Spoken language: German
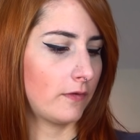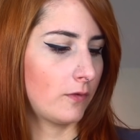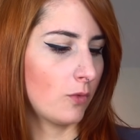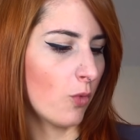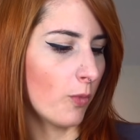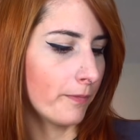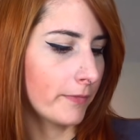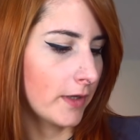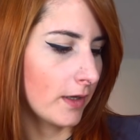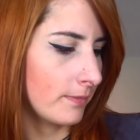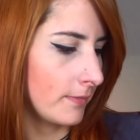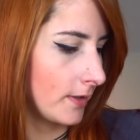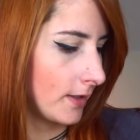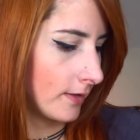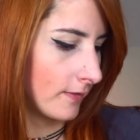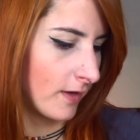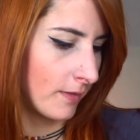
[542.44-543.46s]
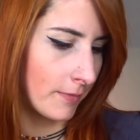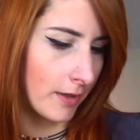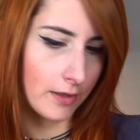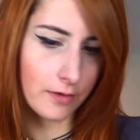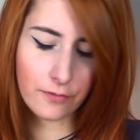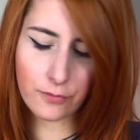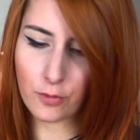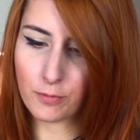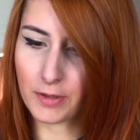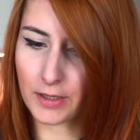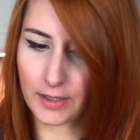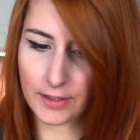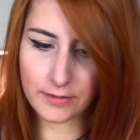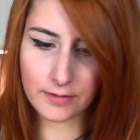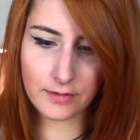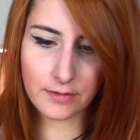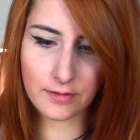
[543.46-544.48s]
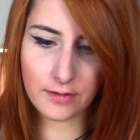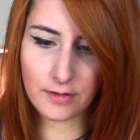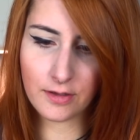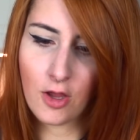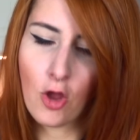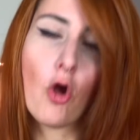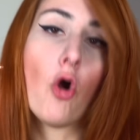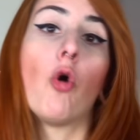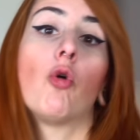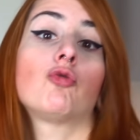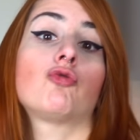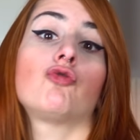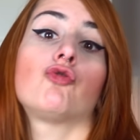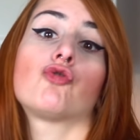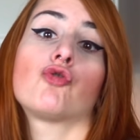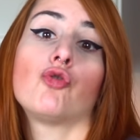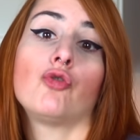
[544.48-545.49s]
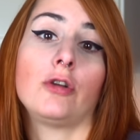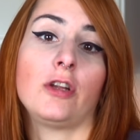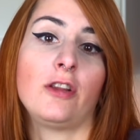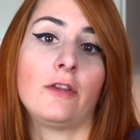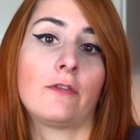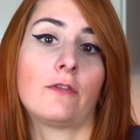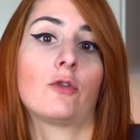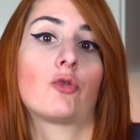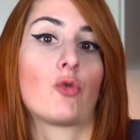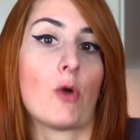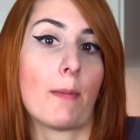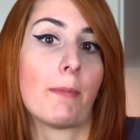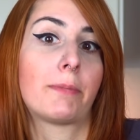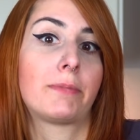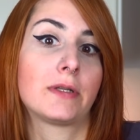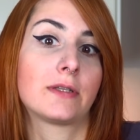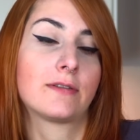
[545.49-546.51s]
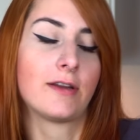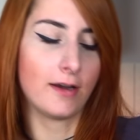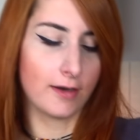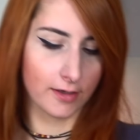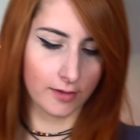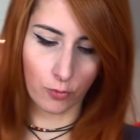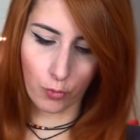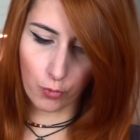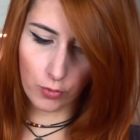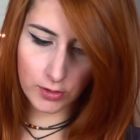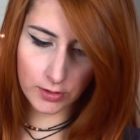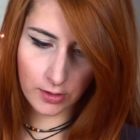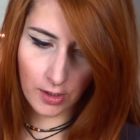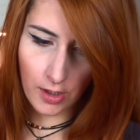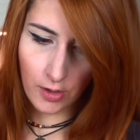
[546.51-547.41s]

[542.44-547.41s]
So, ich habe mir hier jetzt einmal alles vorbereitet äh, und einen schönen Instagrammable Teller geholt.